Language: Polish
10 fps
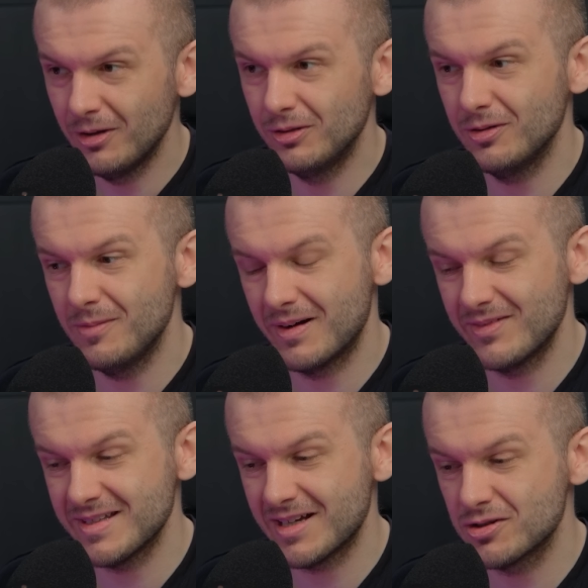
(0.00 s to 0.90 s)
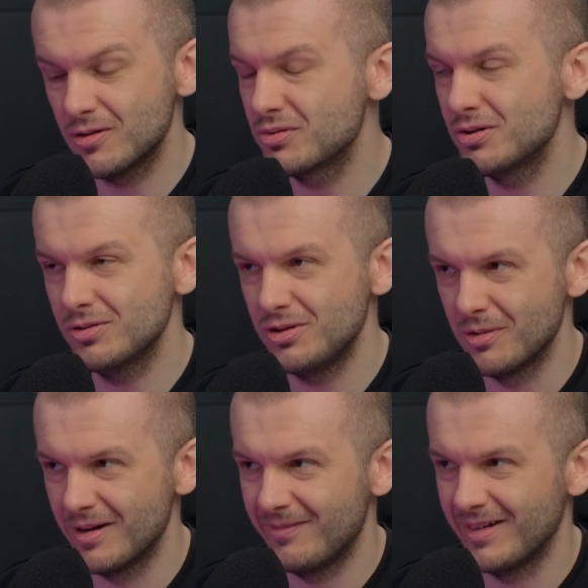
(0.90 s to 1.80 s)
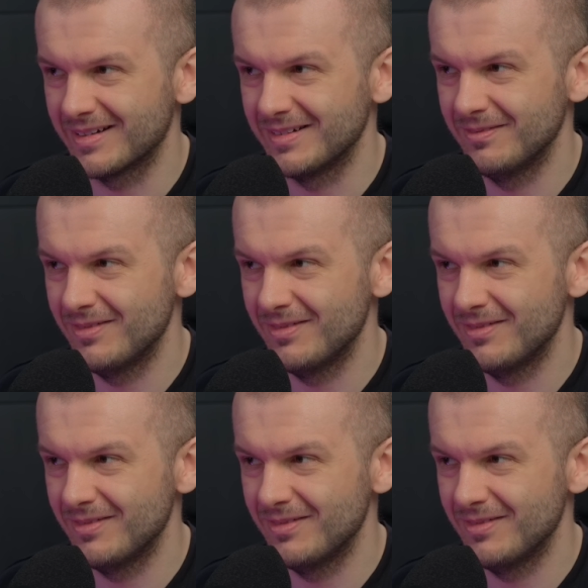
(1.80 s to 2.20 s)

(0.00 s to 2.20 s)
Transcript: No i prawda jest taka, że to przynosiło efekty.